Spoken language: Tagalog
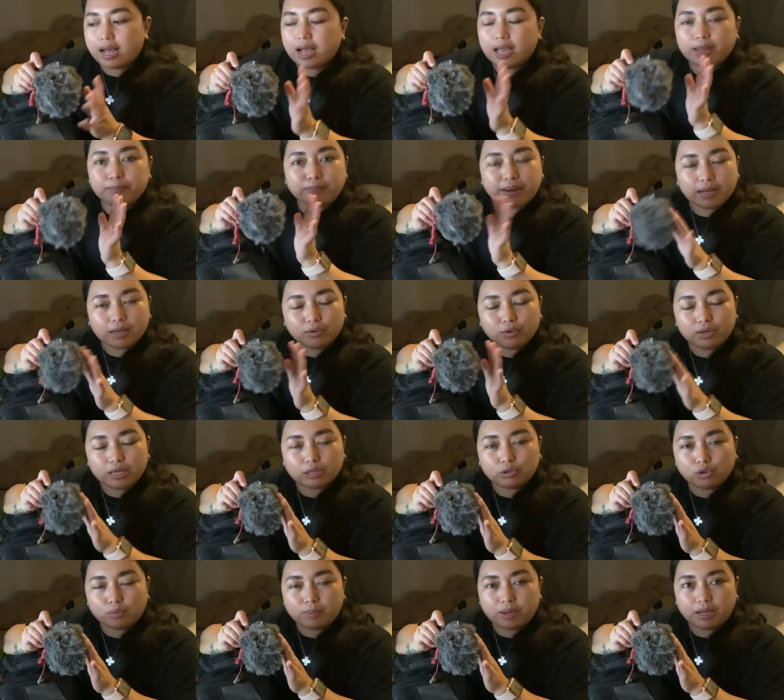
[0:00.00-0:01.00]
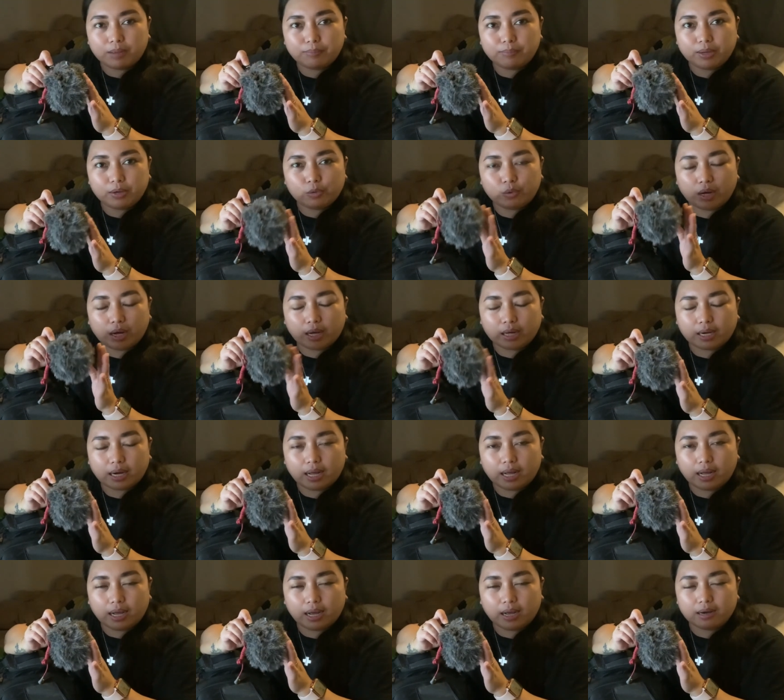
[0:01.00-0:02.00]
i-vlog ko na to mga ben
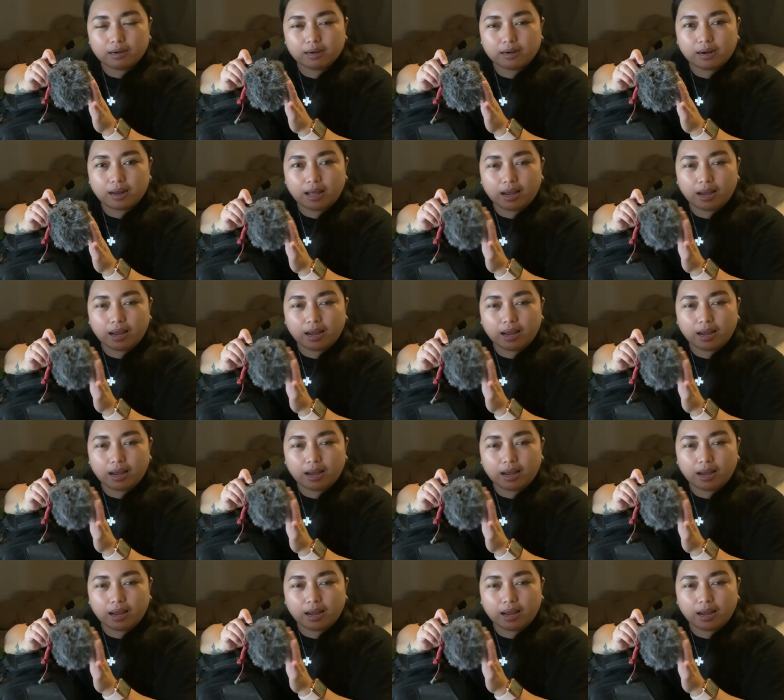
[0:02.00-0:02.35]
nakaraan.